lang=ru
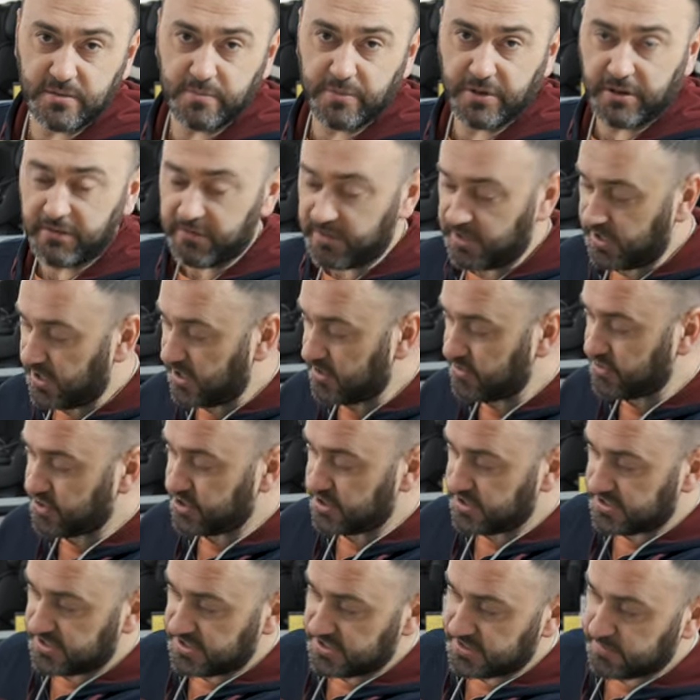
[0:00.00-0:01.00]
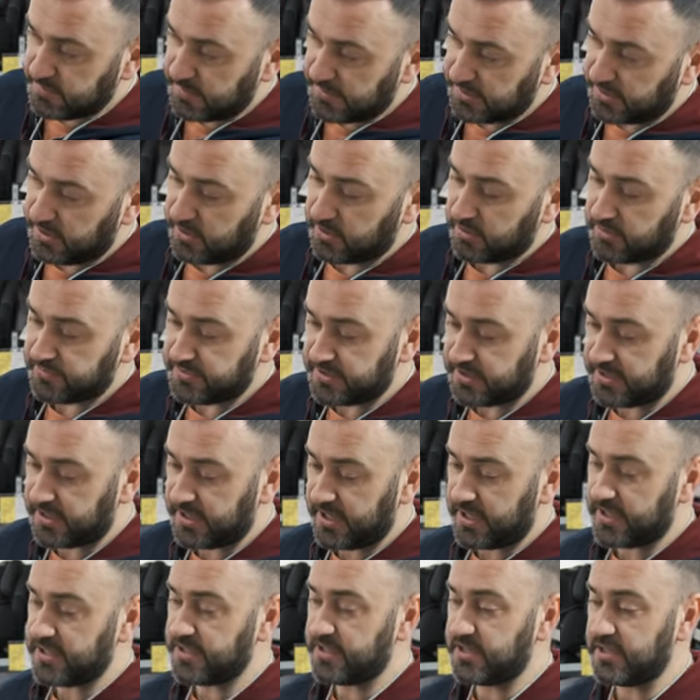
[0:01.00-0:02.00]
направляющие. Здесь
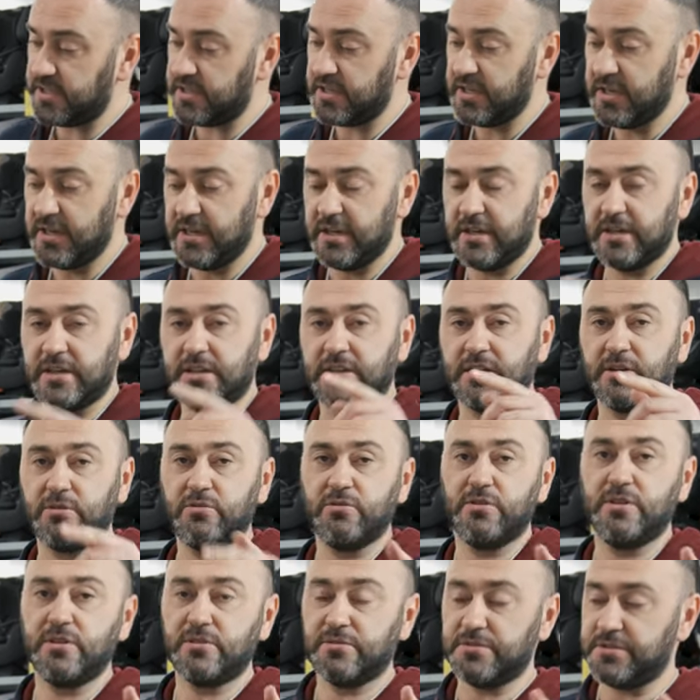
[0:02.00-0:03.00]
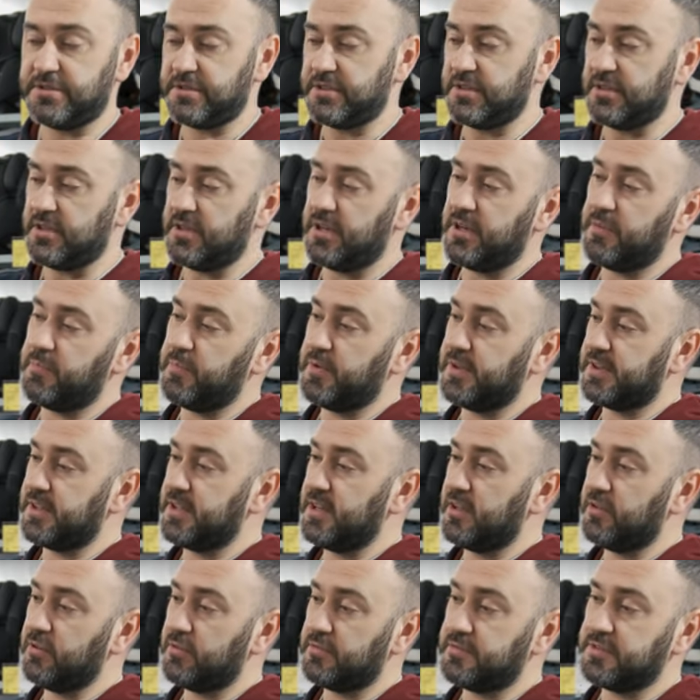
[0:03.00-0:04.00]
подголовники, они регулируете
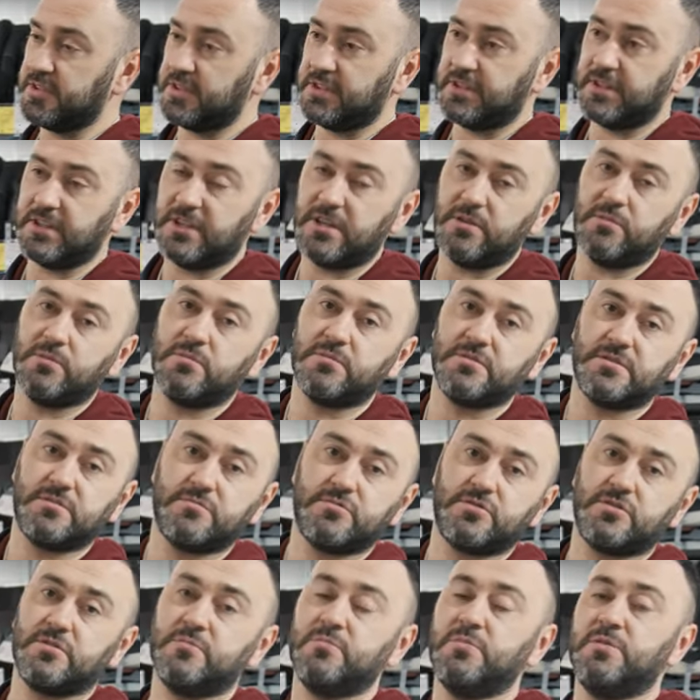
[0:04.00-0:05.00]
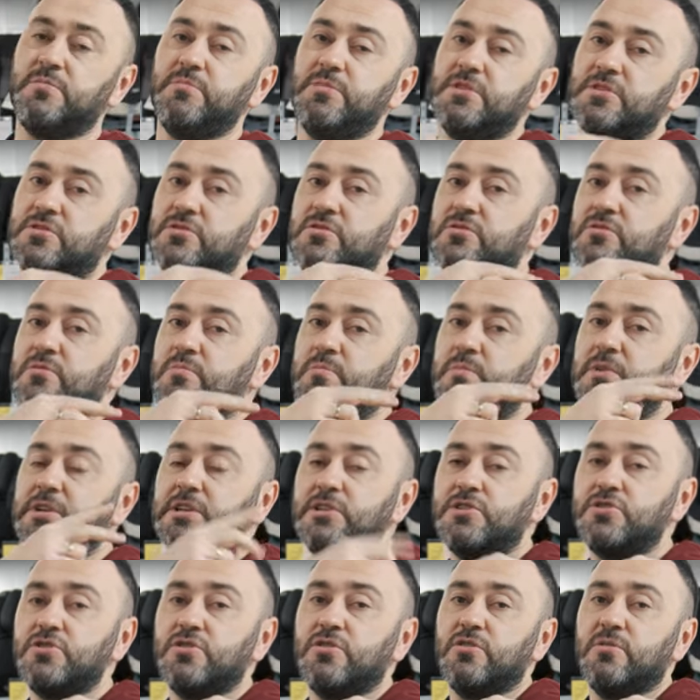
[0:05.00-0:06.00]
подголовник таким образом, чтобы между
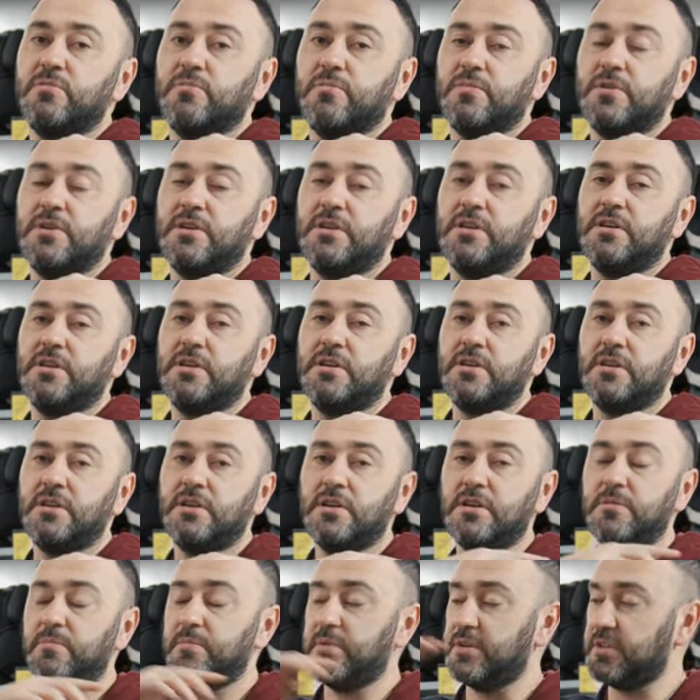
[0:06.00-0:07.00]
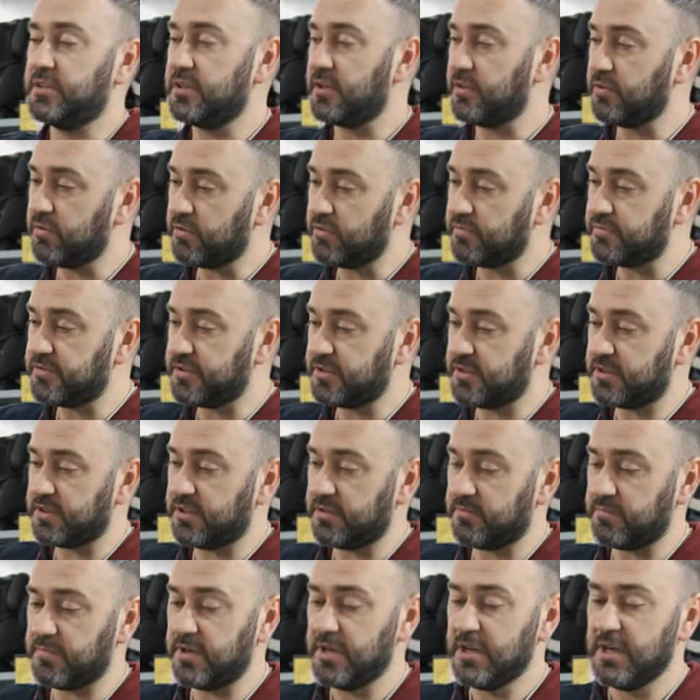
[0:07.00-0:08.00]
плечом и
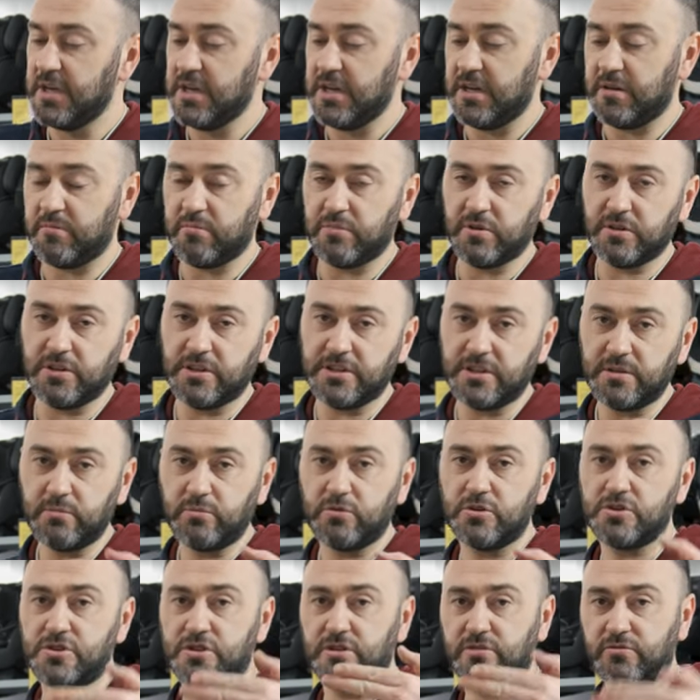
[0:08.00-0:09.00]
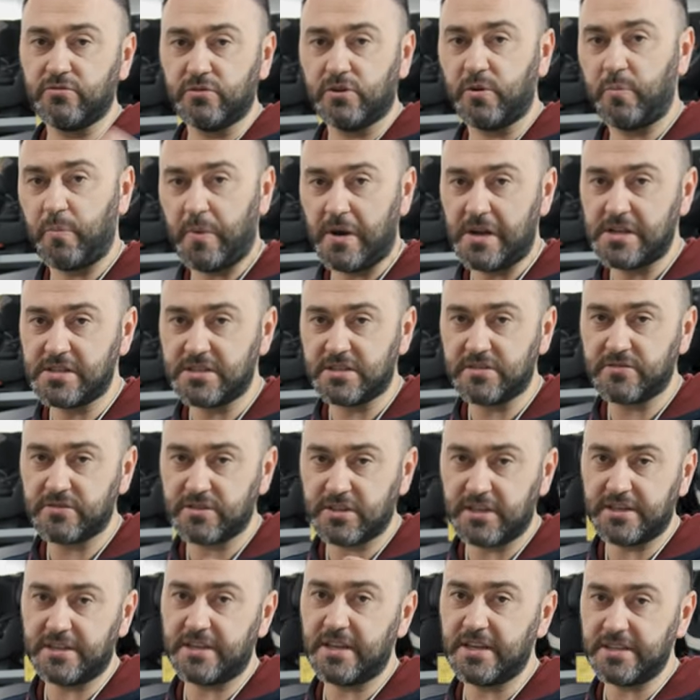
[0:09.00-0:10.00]
подголовником было не больше двух пальцев,
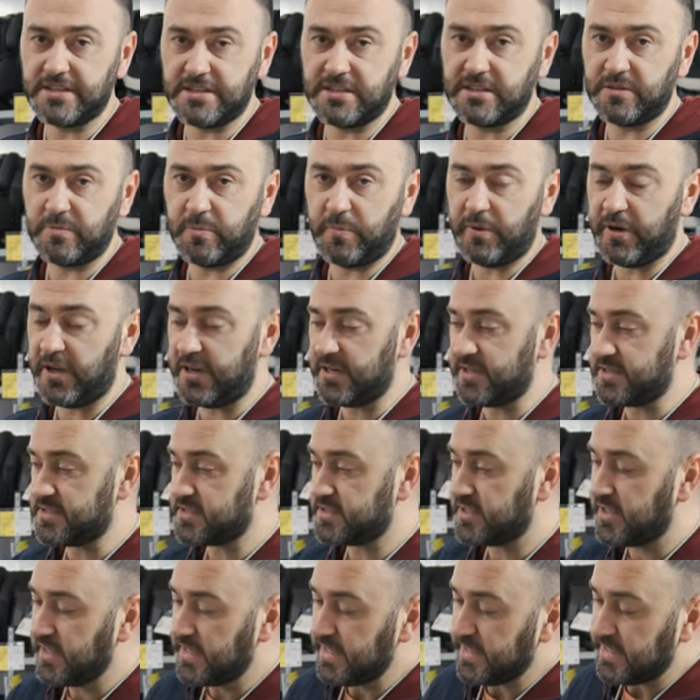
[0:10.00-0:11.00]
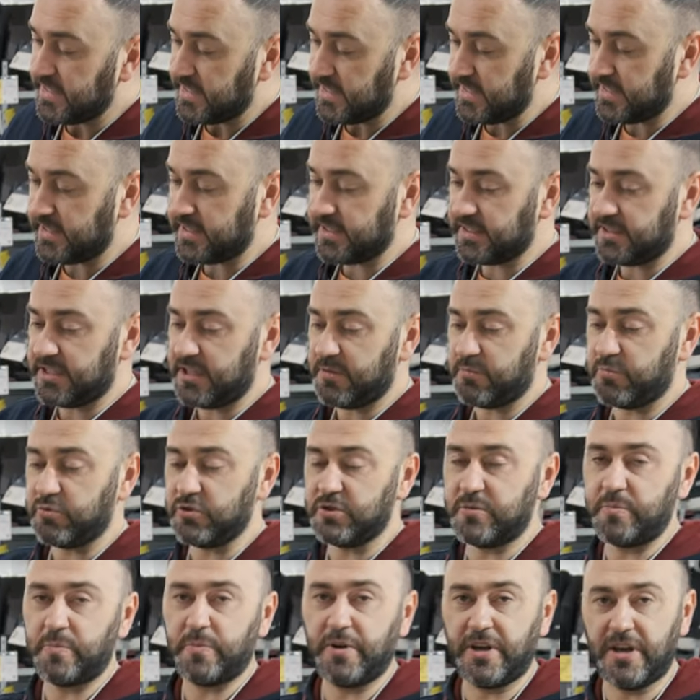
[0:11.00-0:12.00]
желательно один палец, и тогда
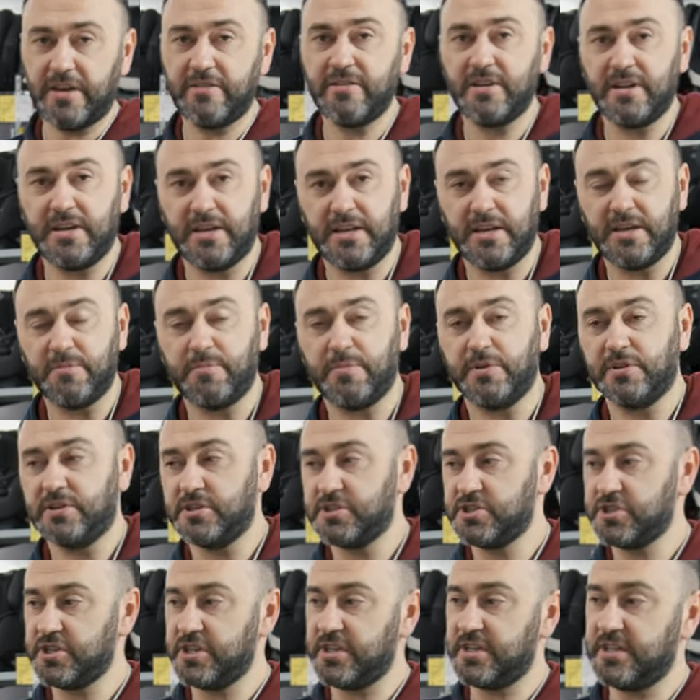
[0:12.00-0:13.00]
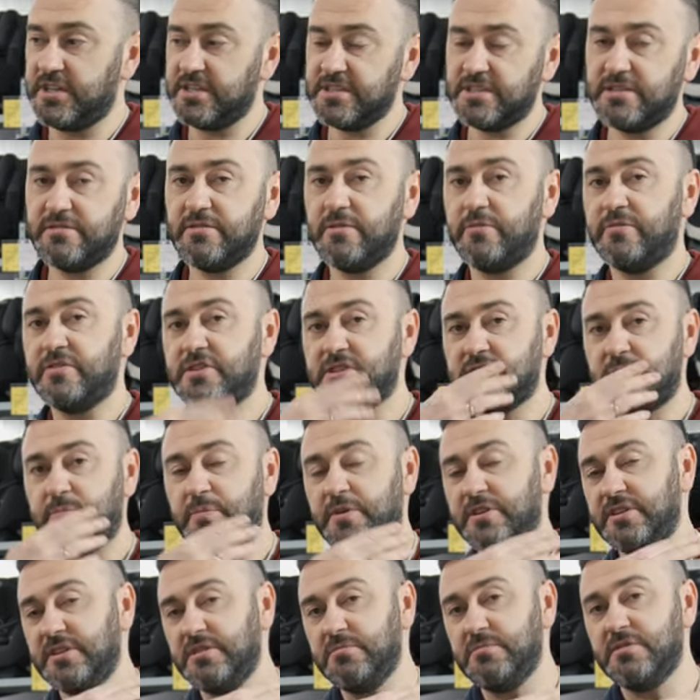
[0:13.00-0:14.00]
будет правильное положение. Если вы выше
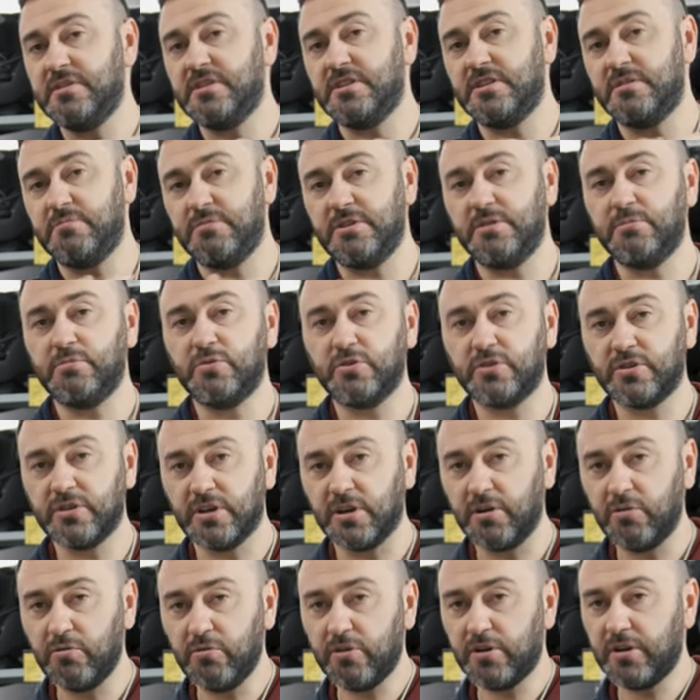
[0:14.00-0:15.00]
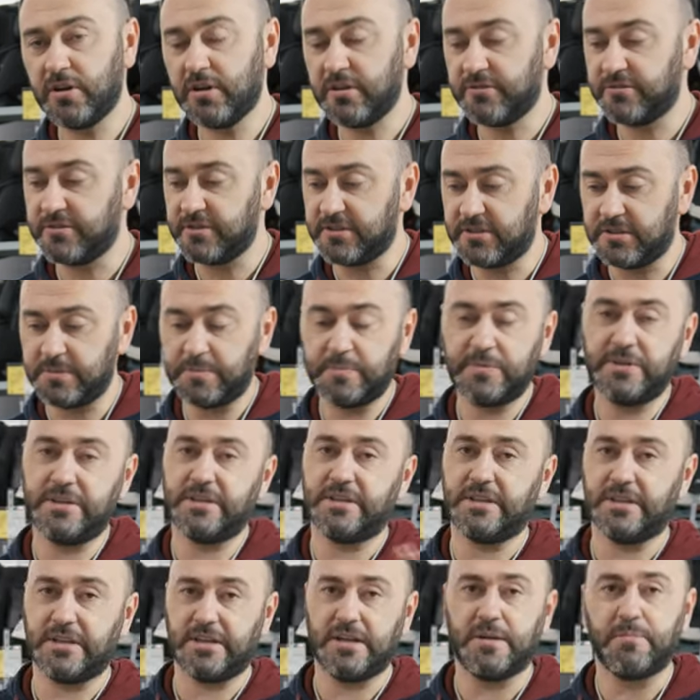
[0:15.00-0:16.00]
поднимете, ремень будет на горле, а в ДТП
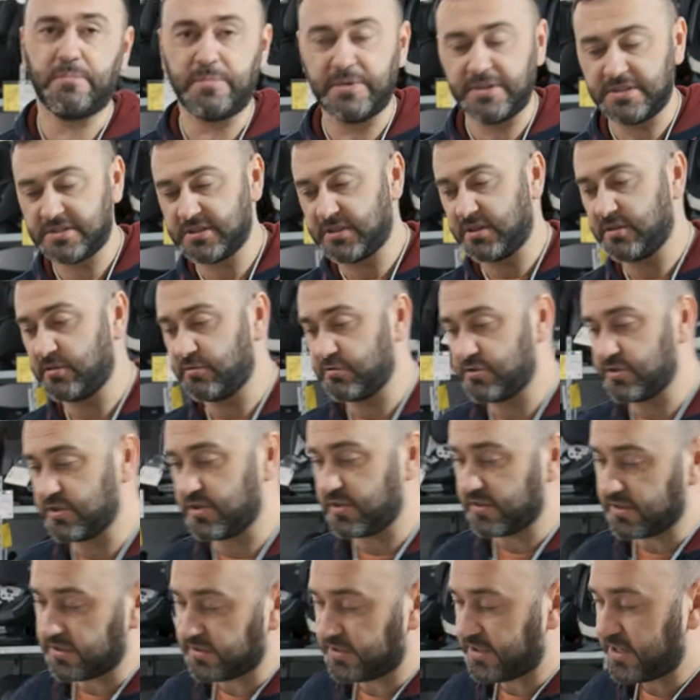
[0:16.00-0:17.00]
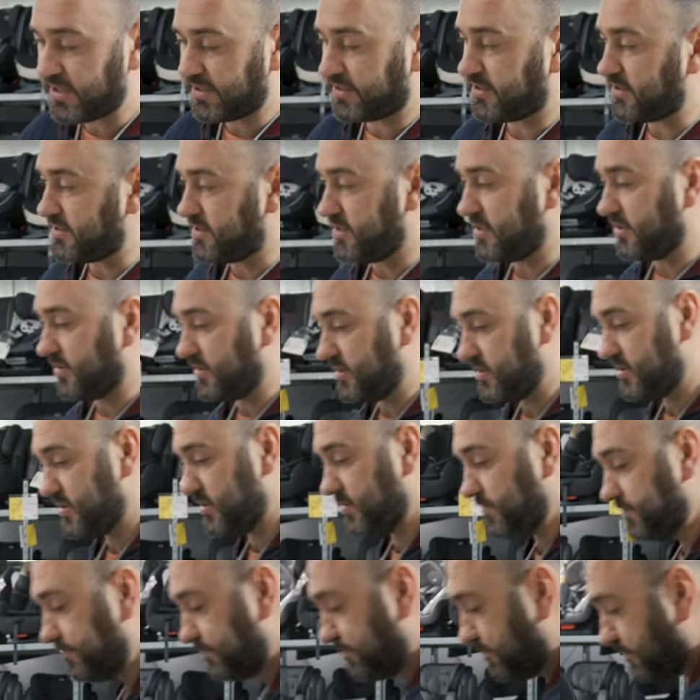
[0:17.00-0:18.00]
это капец, короче говоря, так не
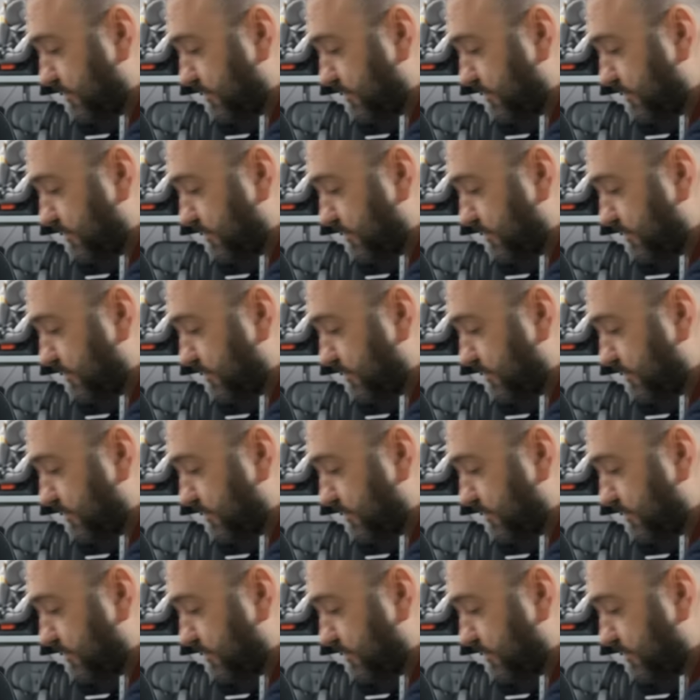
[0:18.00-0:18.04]
делайте.